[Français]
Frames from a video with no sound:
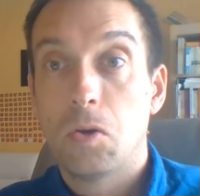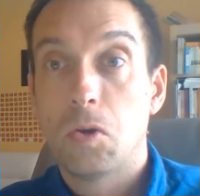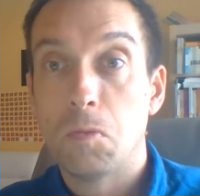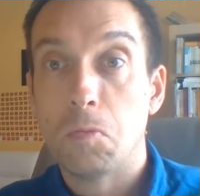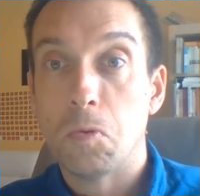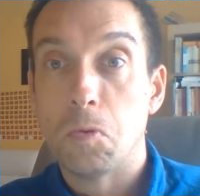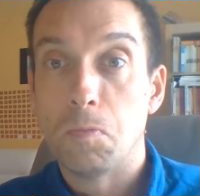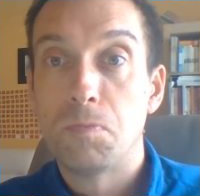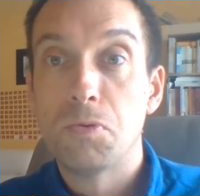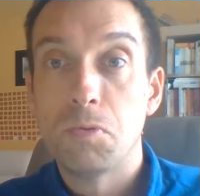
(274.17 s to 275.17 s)
comme
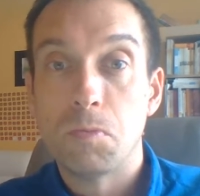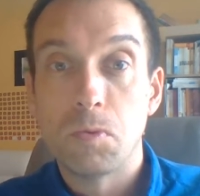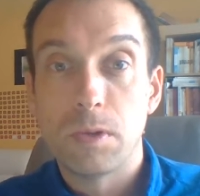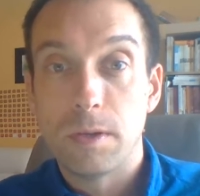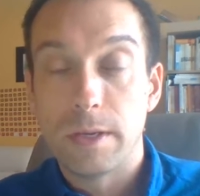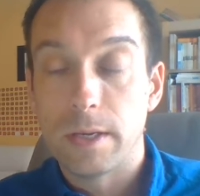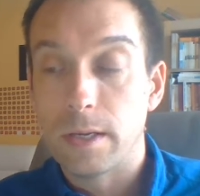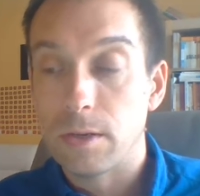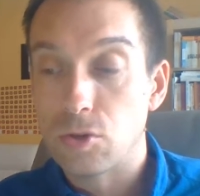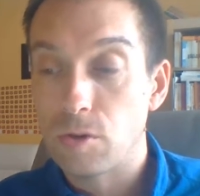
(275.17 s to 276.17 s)
peu de monde.
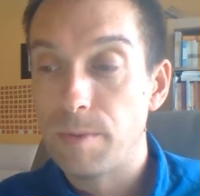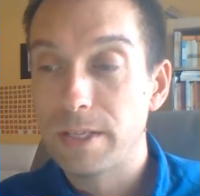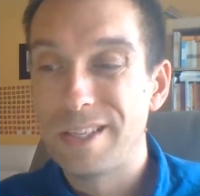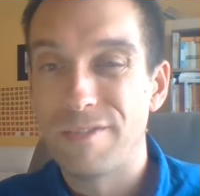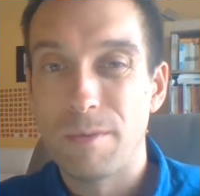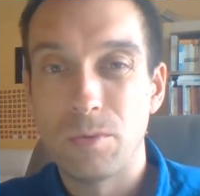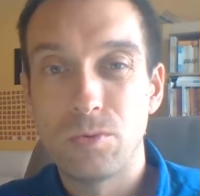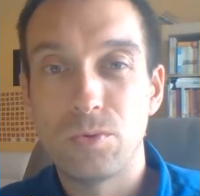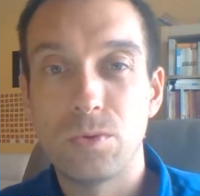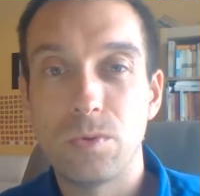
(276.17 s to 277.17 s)
Et je remercie vraiment
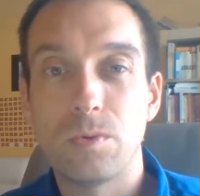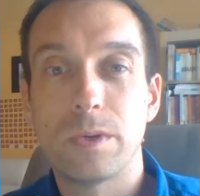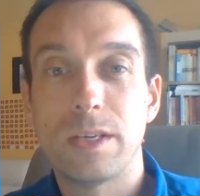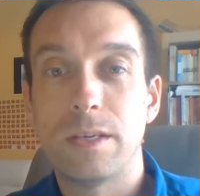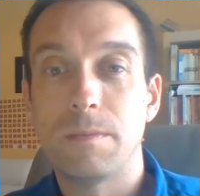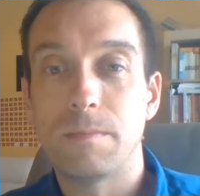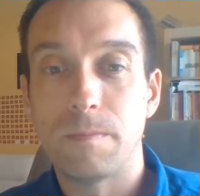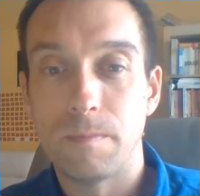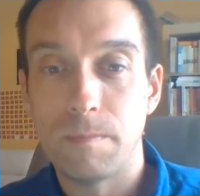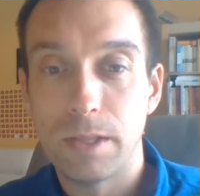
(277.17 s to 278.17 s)
tous ceux qui
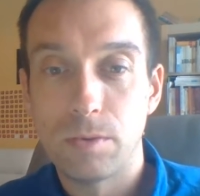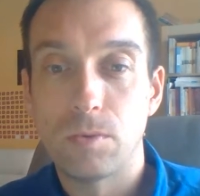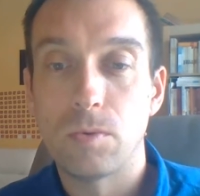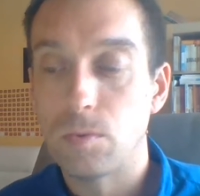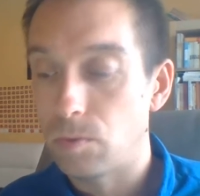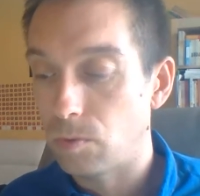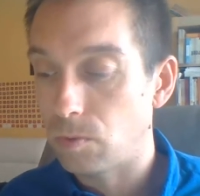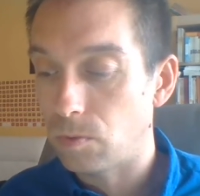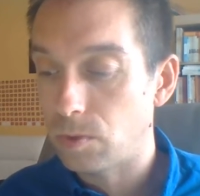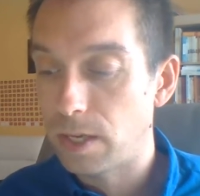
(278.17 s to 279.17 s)
mettent
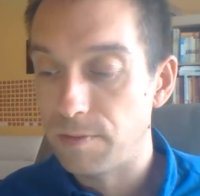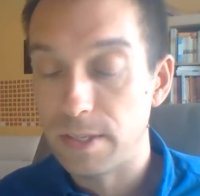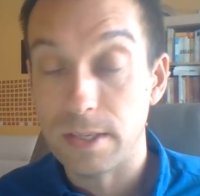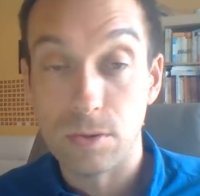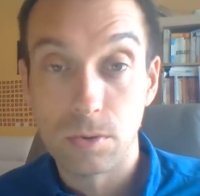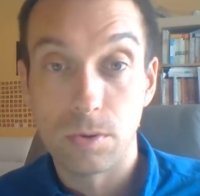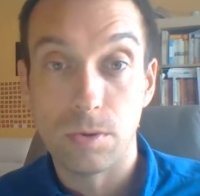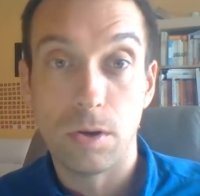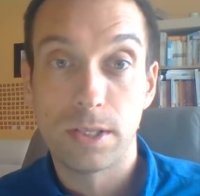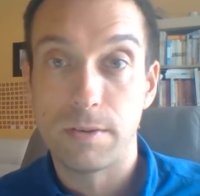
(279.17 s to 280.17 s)
au service des autres
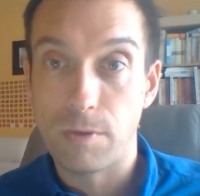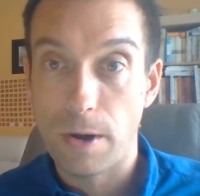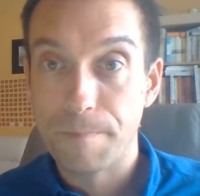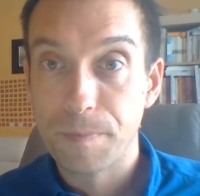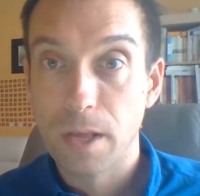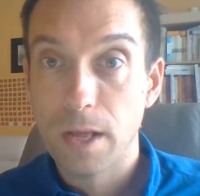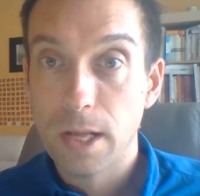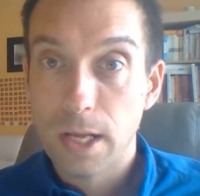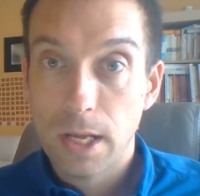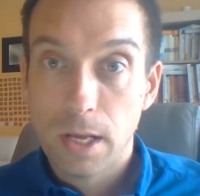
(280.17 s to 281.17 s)
leur savoir.
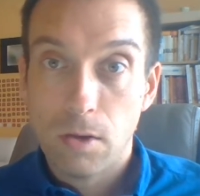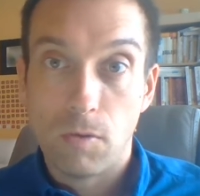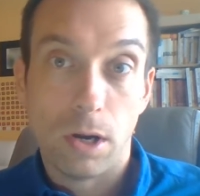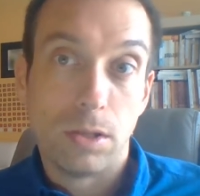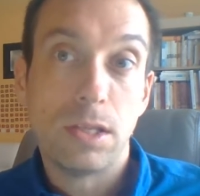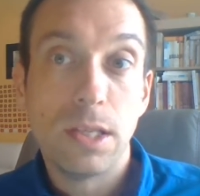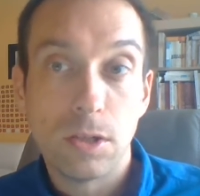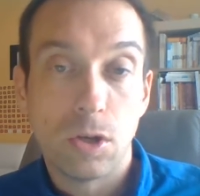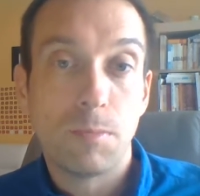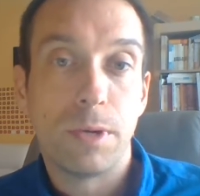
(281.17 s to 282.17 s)
Voilà, des
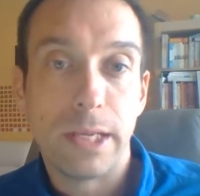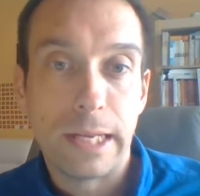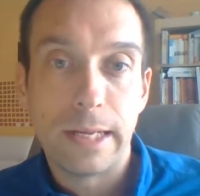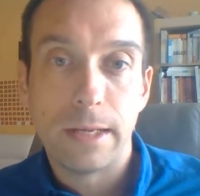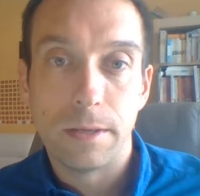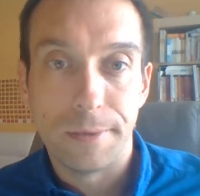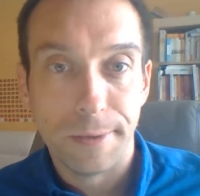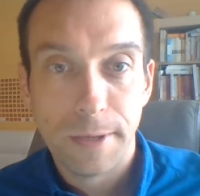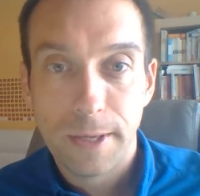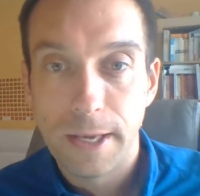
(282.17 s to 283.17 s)
exemples, il y en a
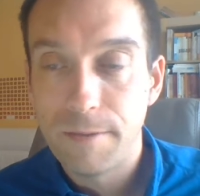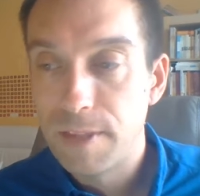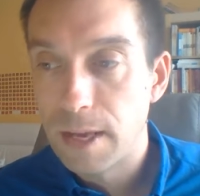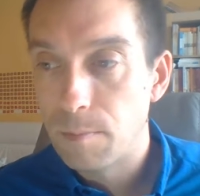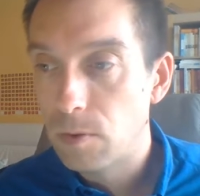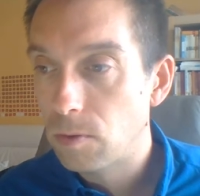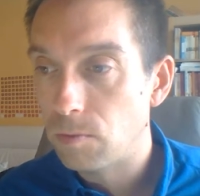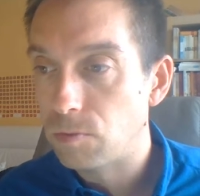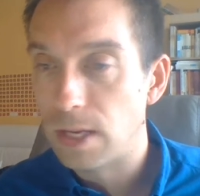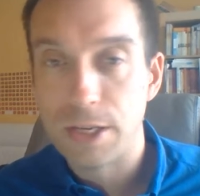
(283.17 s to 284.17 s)
évidemment,
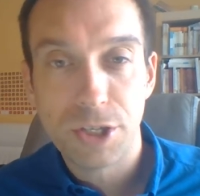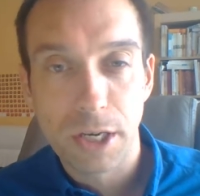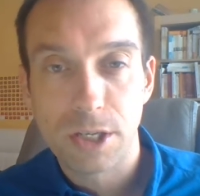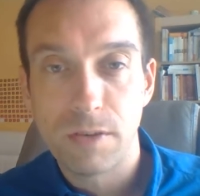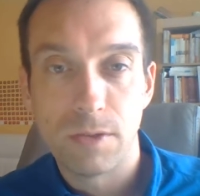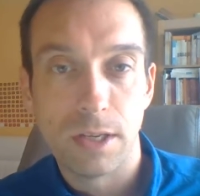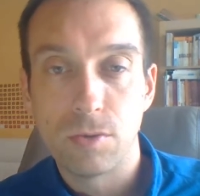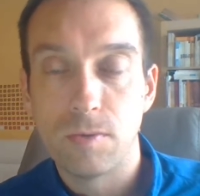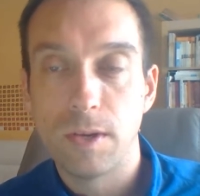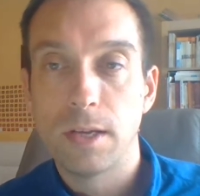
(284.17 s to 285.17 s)
vous allez chercher, vous allez
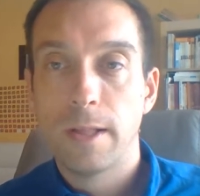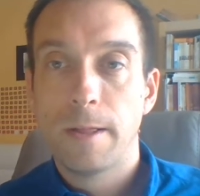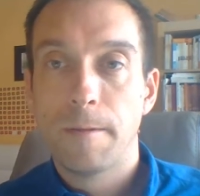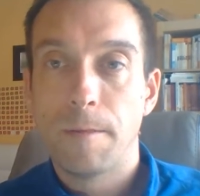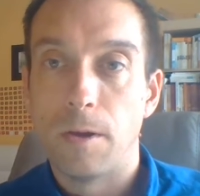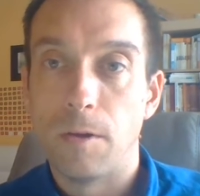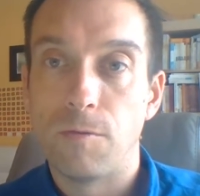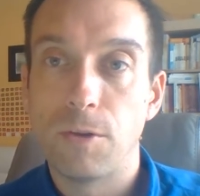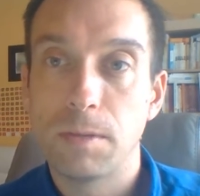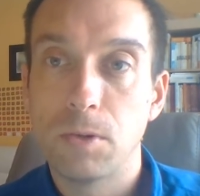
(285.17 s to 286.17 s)
trouver euh,
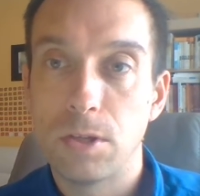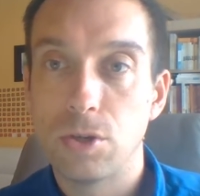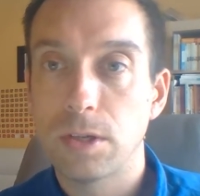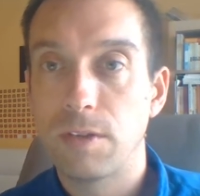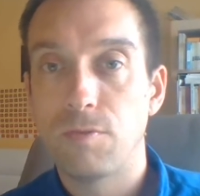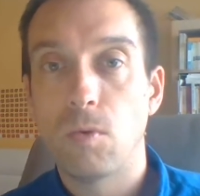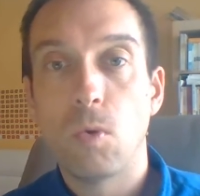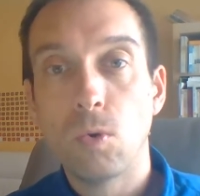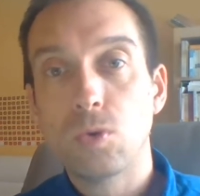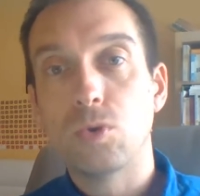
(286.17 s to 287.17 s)
forcément des gens qui font
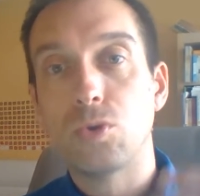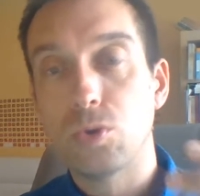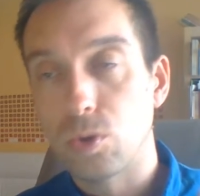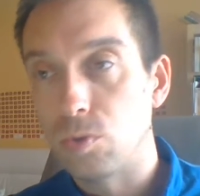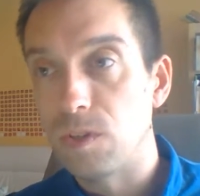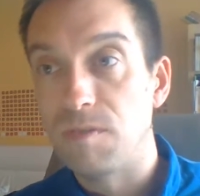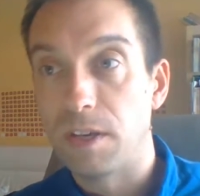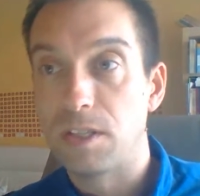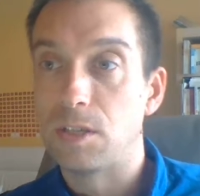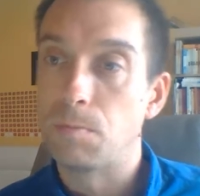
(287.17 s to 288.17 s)
autre chose que du
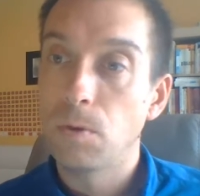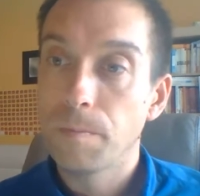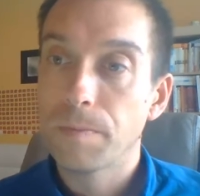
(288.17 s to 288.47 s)
divertissement,